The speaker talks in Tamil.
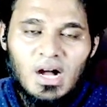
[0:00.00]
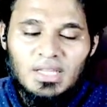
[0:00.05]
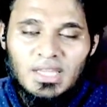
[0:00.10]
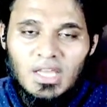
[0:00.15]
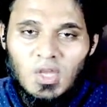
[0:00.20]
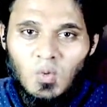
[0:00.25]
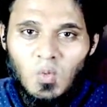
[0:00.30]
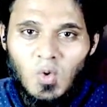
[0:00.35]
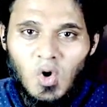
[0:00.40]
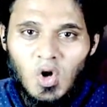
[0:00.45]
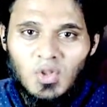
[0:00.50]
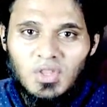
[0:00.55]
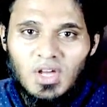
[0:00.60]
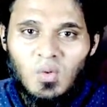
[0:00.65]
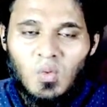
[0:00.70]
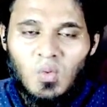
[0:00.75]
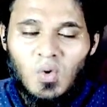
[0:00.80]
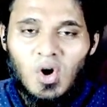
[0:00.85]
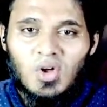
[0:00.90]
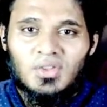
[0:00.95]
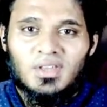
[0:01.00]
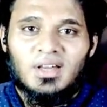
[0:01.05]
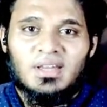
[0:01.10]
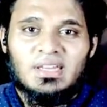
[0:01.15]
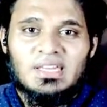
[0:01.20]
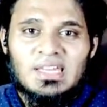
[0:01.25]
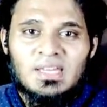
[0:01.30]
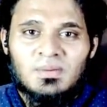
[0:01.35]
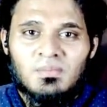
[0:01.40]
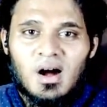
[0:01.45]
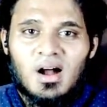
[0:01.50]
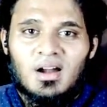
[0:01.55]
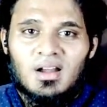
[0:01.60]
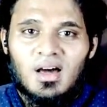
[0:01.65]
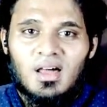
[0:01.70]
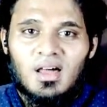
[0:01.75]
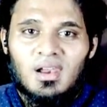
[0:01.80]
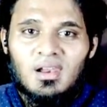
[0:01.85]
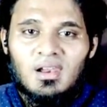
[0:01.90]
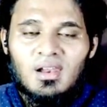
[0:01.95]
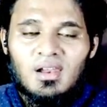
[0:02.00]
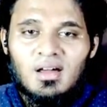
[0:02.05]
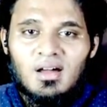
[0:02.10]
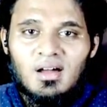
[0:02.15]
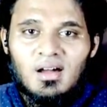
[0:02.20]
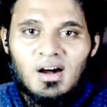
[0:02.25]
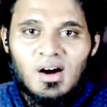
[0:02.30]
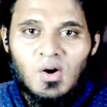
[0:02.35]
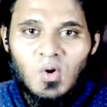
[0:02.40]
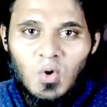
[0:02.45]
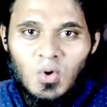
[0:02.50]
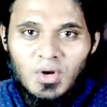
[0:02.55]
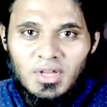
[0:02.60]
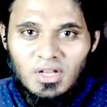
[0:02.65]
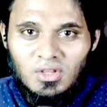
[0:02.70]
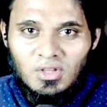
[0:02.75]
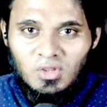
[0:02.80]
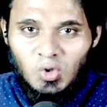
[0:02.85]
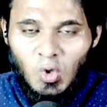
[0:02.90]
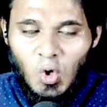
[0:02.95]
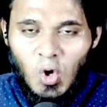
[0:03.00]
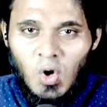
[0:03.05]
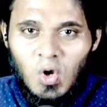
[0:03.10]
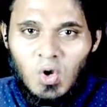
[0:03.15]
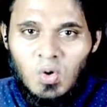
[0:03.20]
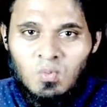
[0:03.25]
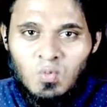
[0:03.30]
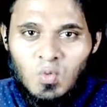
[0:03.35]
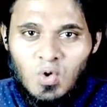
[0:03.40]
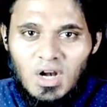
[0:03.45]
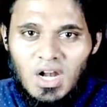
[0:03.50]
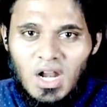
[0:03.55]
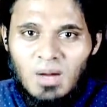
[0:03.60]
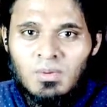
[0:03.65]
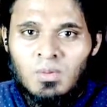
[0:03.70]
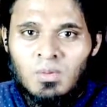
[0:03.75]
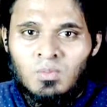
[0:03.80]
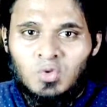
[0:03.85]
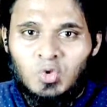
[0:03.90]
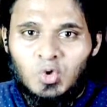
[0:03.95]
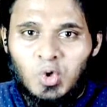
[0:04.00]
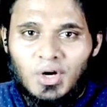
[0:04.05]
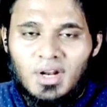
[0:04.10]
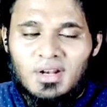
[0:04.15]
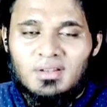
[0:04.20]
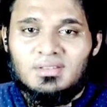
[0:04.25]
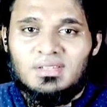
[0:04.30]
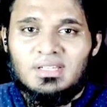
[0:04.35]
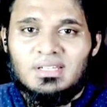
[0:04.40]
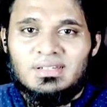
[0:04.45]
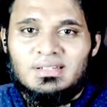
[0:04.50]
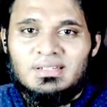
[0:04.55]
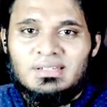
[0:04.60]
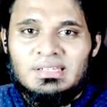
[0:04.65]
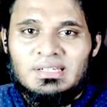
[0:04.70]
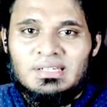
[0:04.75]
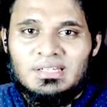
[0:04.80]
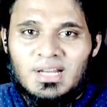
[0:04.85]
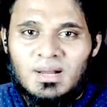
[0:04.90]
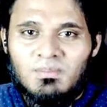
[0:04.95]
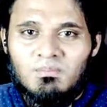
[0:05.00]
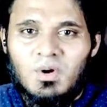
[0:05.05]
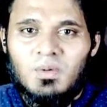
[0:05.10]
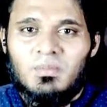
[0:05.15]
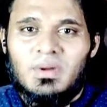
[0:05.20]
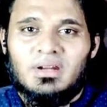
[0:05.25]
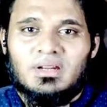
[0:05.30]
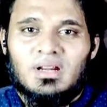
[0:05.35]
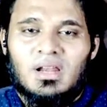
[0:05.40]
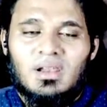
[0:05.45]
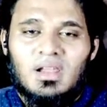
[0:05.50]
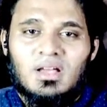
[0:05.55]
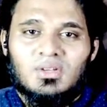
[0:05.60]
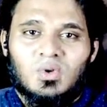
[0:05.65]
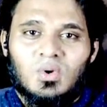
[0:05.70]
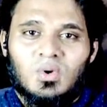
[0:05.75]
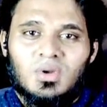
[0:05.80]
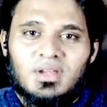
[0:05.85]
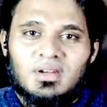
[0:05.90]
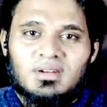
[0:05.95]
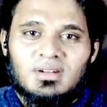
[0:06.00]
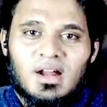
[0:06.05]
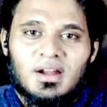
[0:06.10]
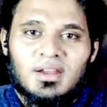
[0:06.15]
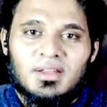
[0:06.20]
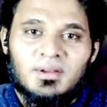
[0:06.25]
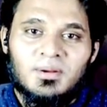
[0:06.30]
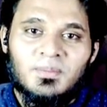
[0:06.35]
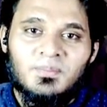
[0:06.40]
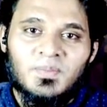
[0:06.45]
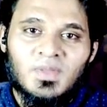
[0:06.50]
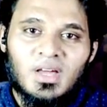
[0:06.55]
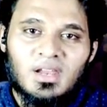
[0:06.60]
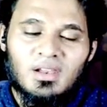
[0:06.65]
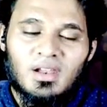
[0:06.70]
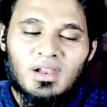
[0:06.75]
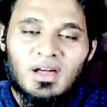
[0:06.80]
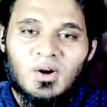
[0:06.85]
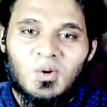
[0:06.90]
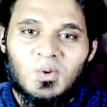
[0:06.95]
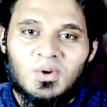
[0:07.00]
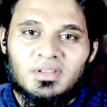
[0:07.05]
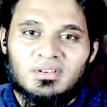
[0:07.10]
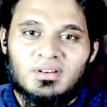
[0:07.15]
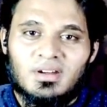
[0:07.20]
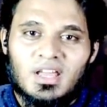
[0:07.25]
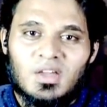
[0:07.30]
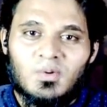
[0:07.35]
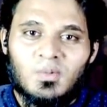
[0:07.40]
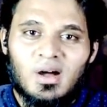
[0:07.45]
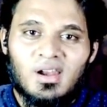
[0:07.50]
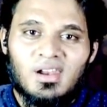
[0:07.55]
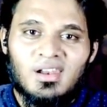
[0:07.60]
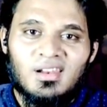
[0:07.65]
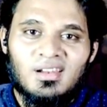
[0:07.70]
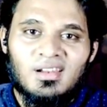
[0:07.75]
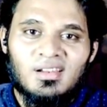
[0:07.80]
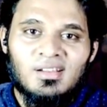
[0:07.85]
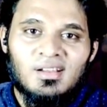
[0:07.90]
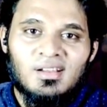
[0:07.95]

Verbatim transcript: அதை ஓத ஓத ஈமானால் அவர்களுடைய தோலும் உள்ளமும் தொடர்ந்து நிரம்பும் என்று அல்லாஹ் சொல்கின்றானே அல்லாஹுடைய நினைவால்